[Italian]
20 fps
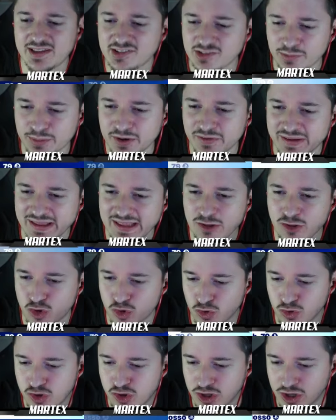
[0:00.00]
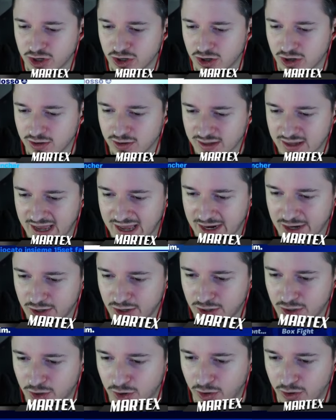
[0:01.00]
Adesso provo ad aggiungerlo.
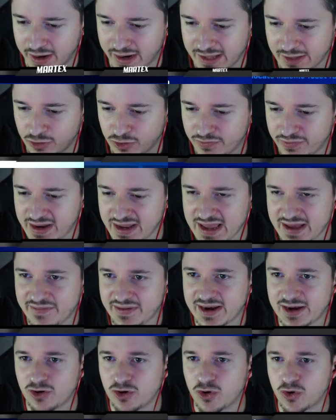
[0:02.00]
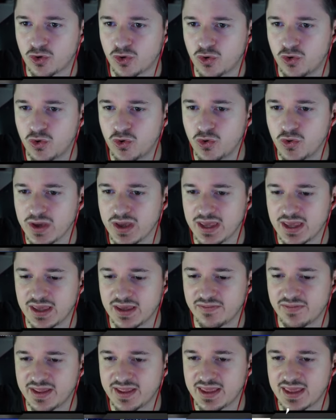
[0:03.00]
Allora, dovrei averlo
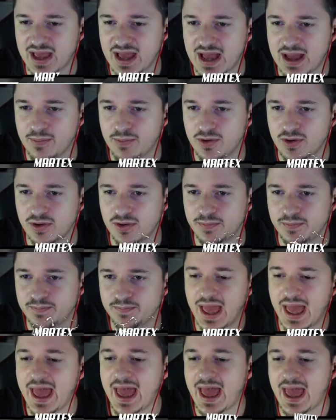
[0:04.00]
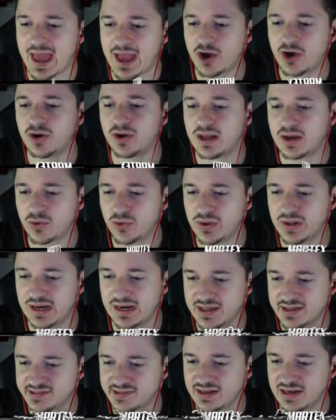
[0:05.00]
qui. Vediamo. Eccola qui
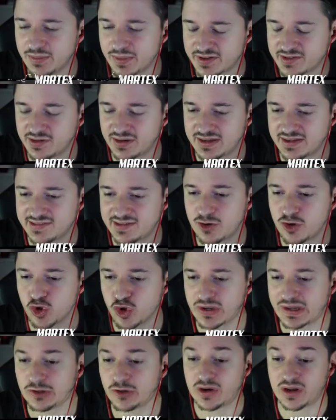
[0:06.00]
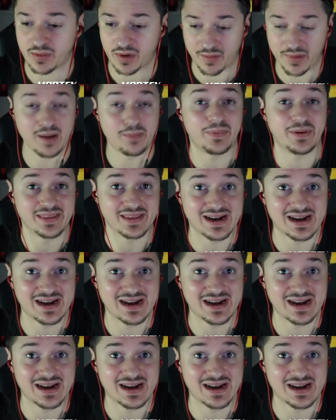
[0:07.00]
la lista delle persone che stanno giocando la mia mappa.